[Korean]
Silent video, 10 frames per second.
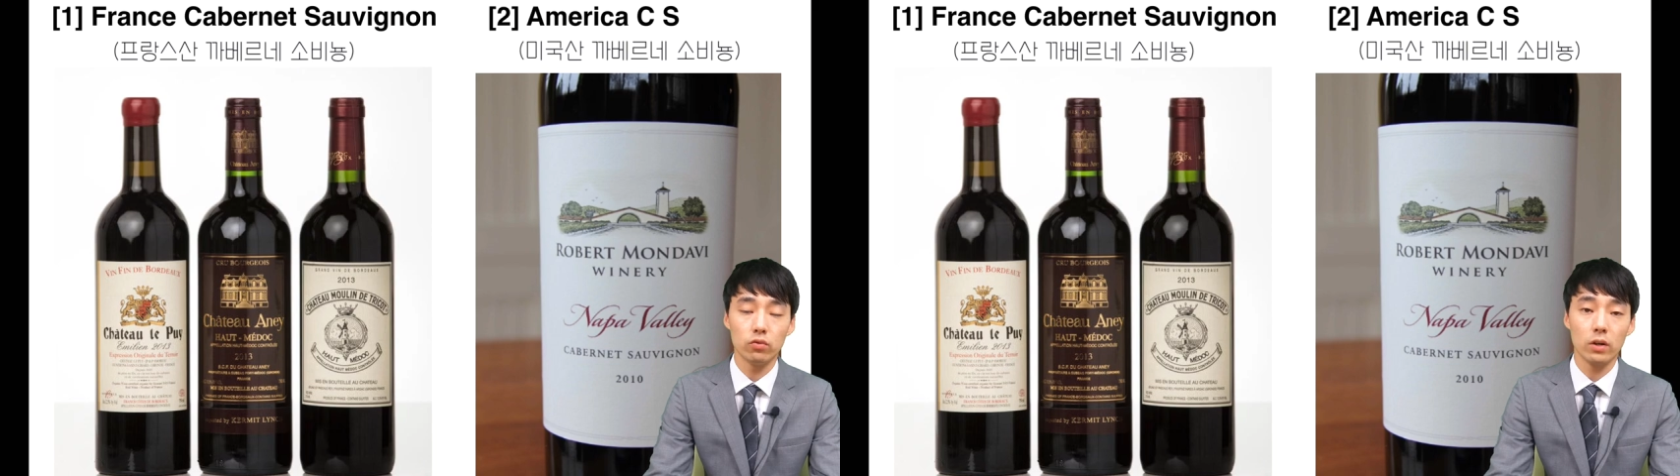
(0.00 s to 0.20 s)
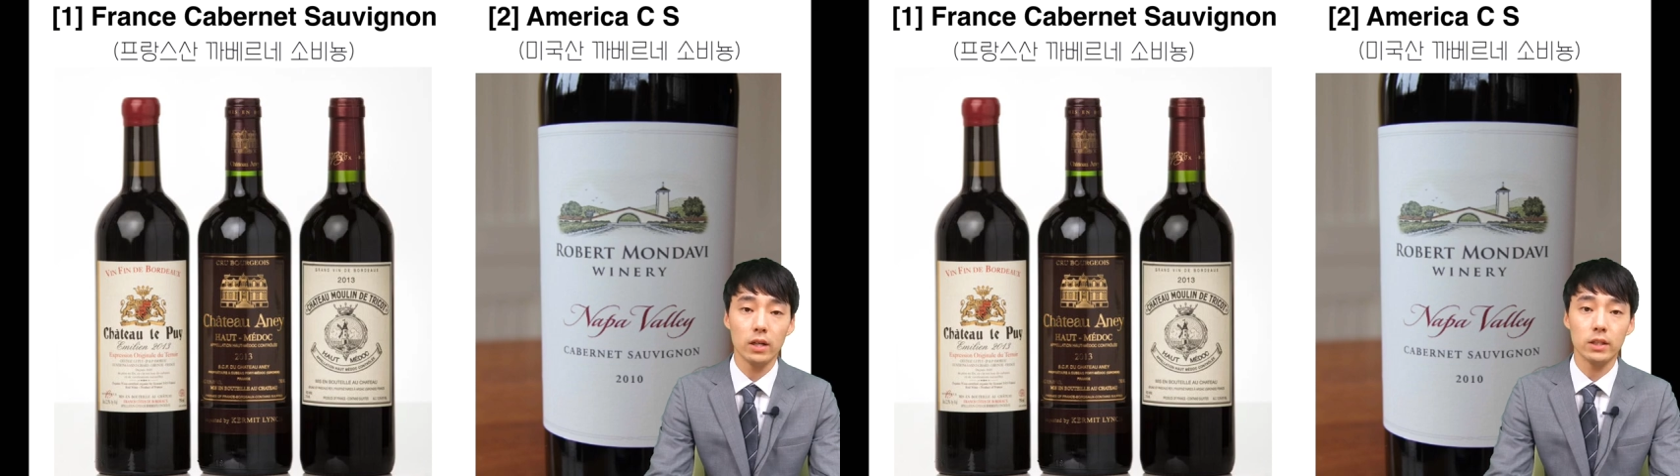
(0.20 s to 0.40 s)

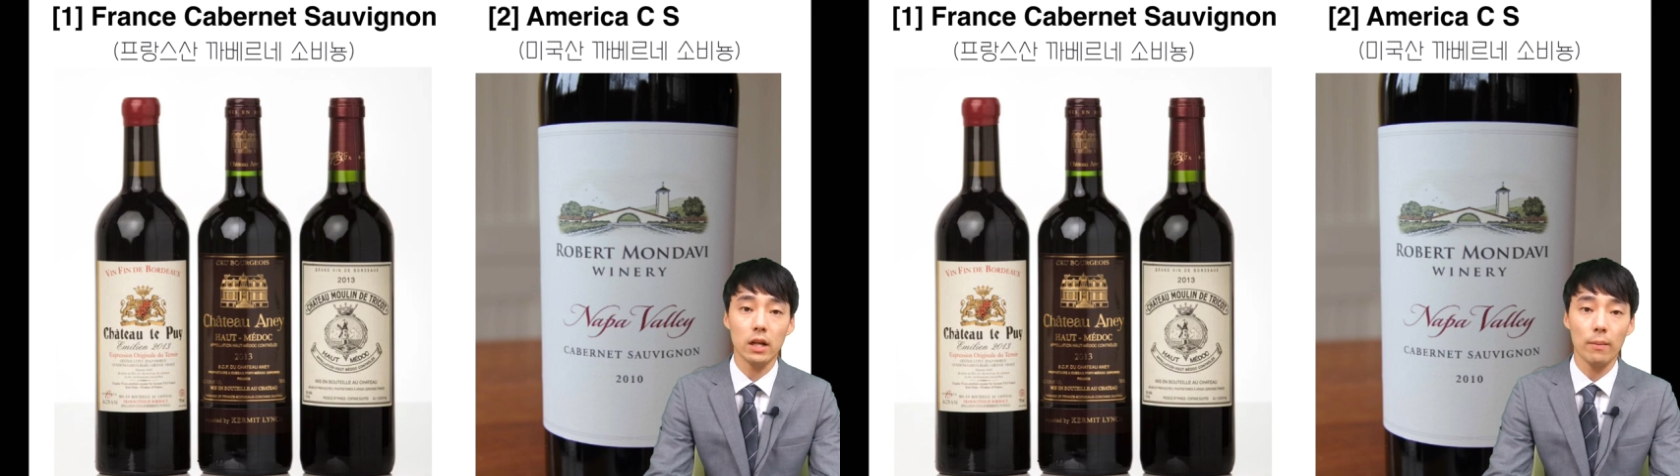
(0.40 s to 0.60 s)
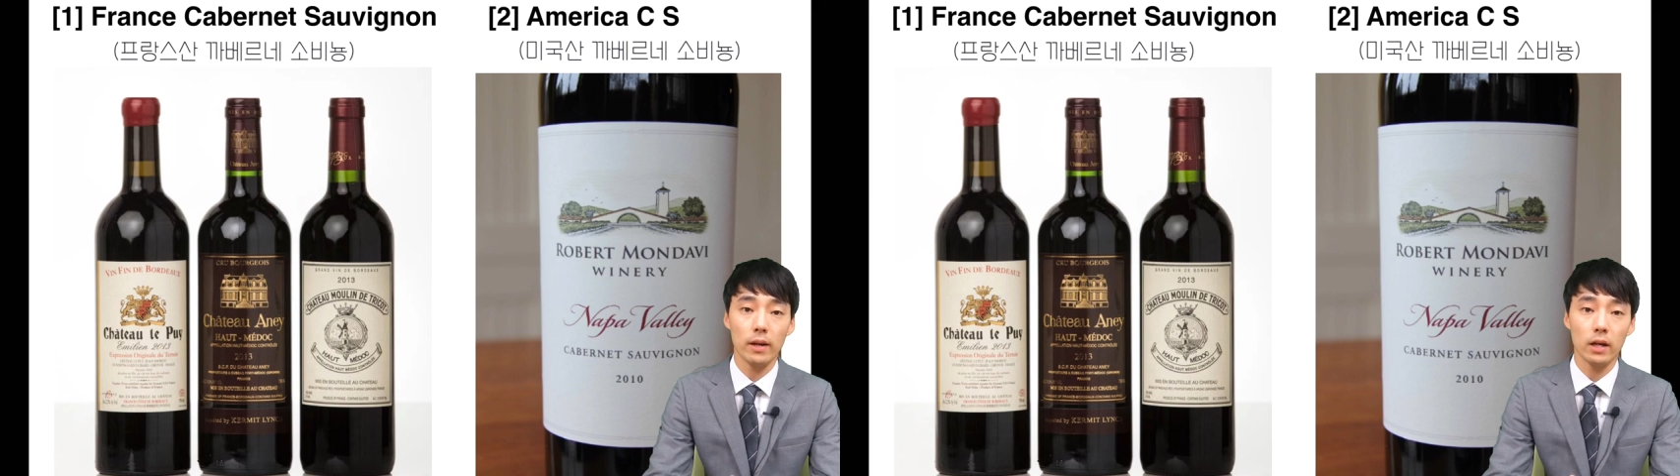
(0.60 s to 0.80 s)
두 가지
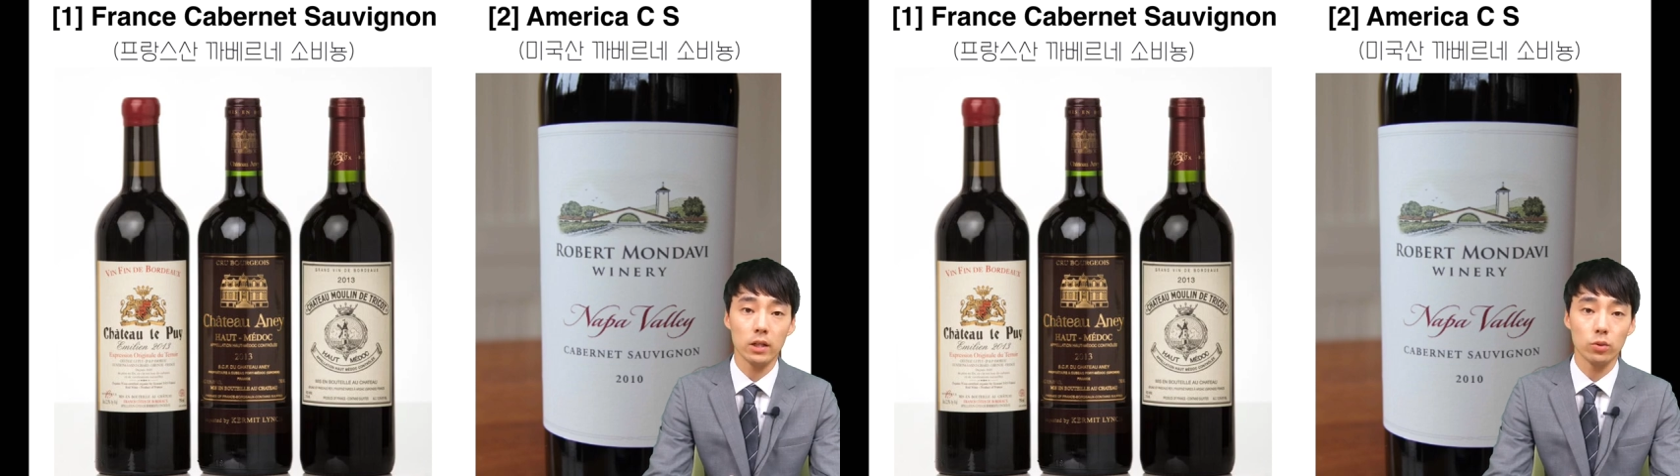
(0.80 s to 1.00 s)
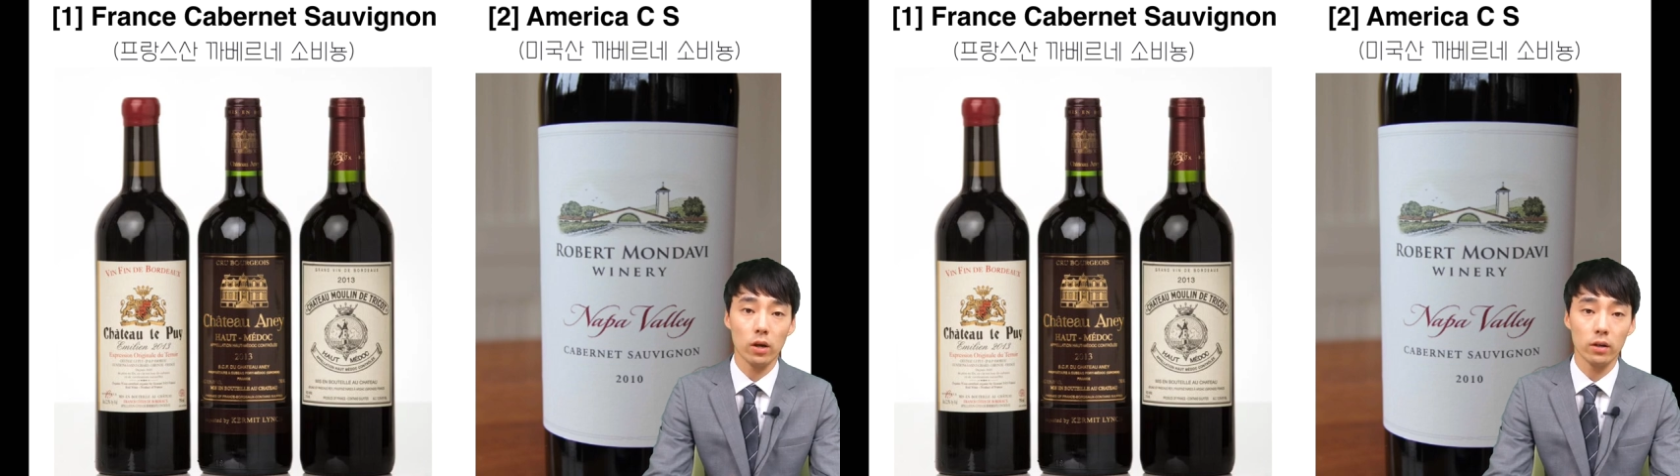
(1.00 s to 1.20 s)
라벨을
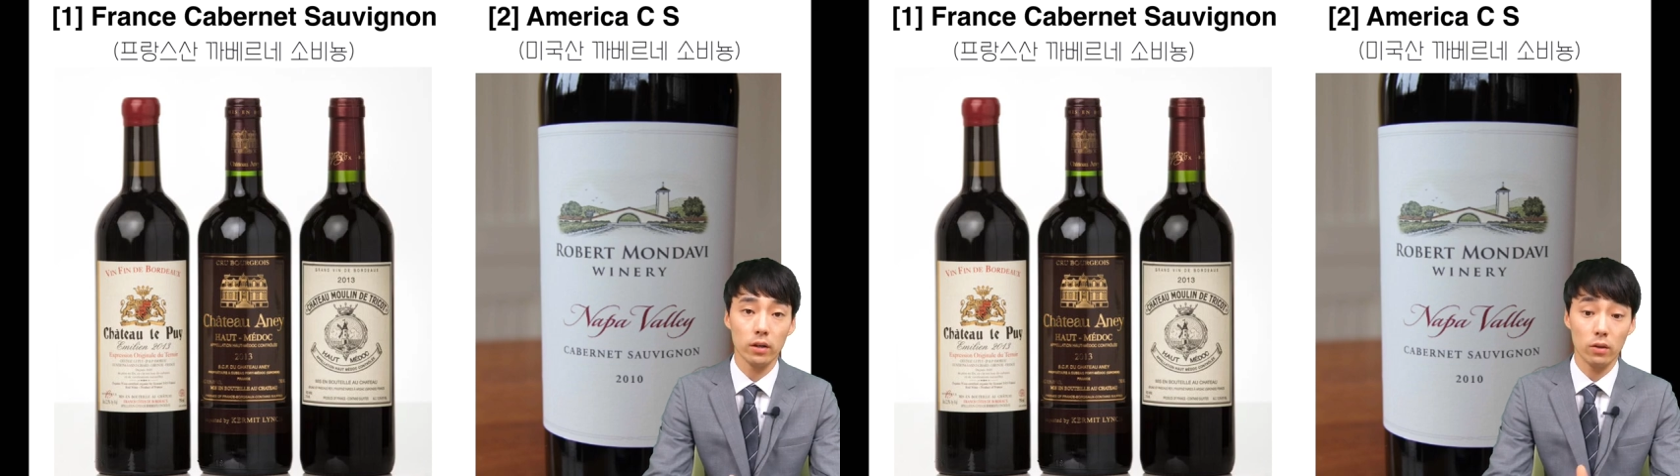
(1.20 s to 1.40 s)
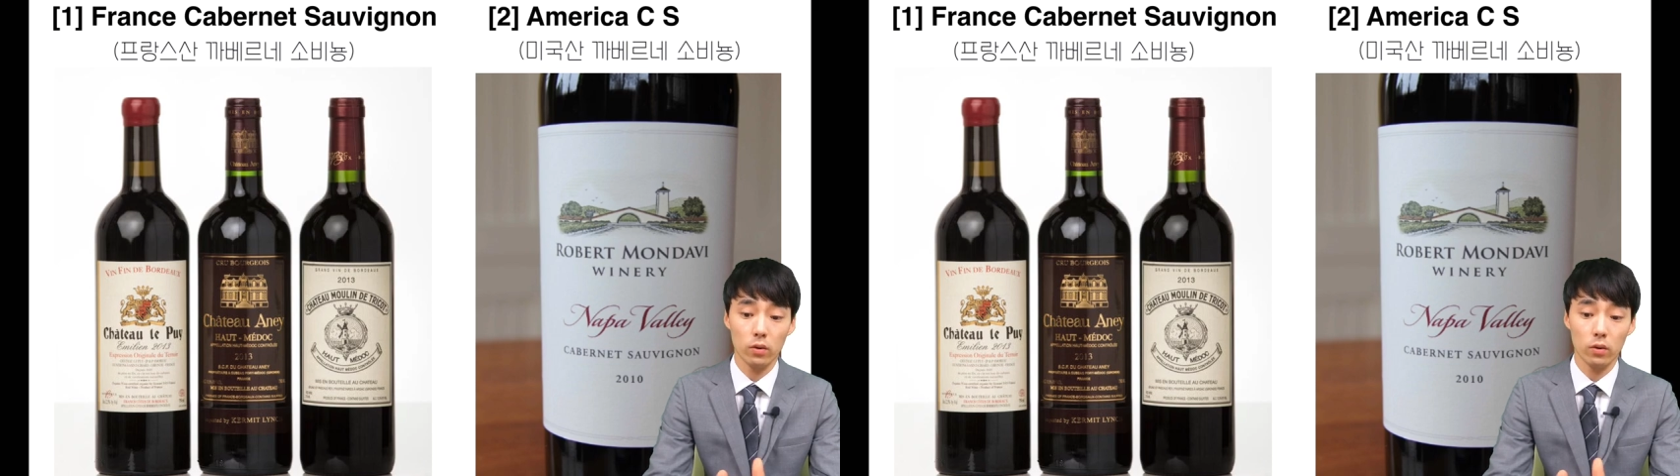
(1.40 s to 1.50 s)
가져와,